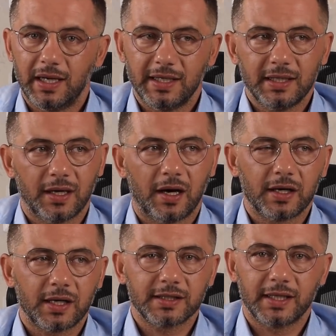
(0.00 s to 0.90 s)
ya da
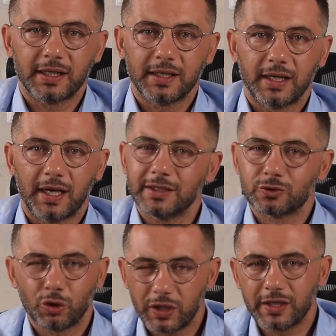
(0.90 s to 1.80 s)
arkada hani
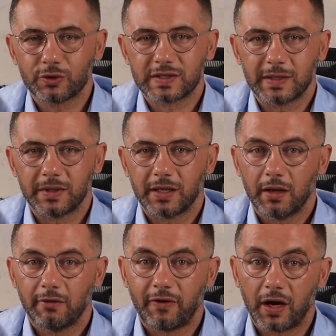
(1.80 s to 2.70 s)
Toilex gibi
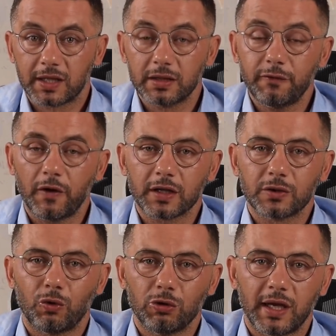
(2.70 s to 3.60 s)
farklı
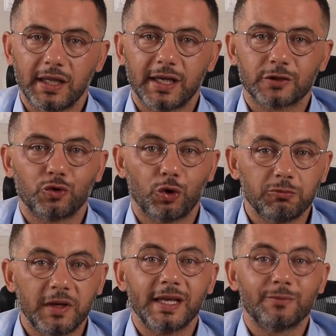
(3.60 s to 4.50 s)
farklı olaylar
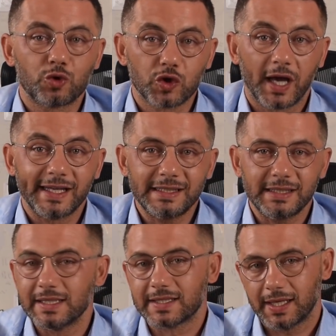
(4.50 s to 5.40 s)
dönmeye müsait
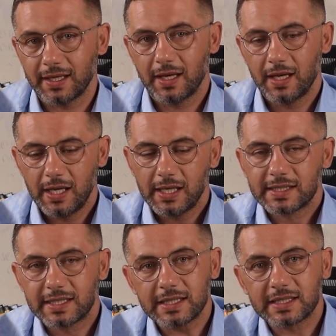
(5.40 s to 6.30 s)
ise
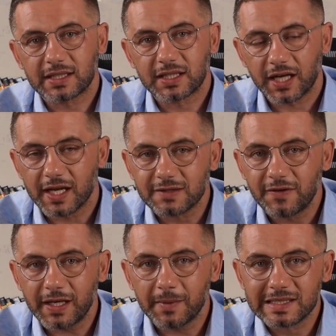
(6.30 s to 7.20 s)
siz
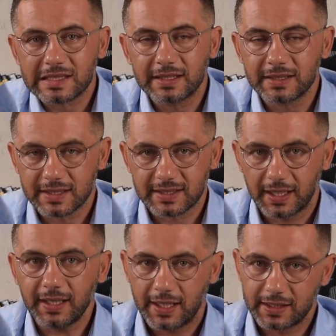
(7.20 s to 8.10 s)
transfere
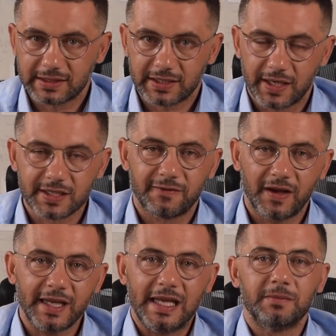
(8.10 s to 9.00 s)
bastığınızda yani
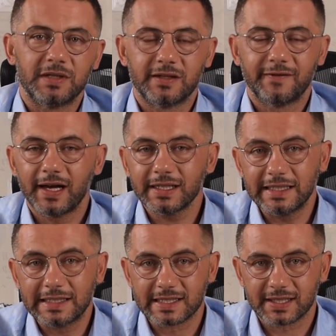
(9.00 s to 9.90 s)
transfer emrini
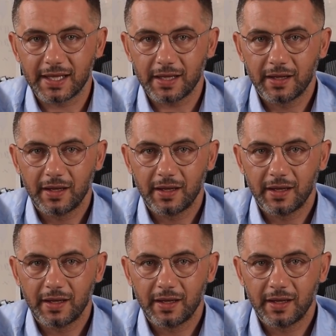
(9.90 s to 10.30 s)
verdiğinizde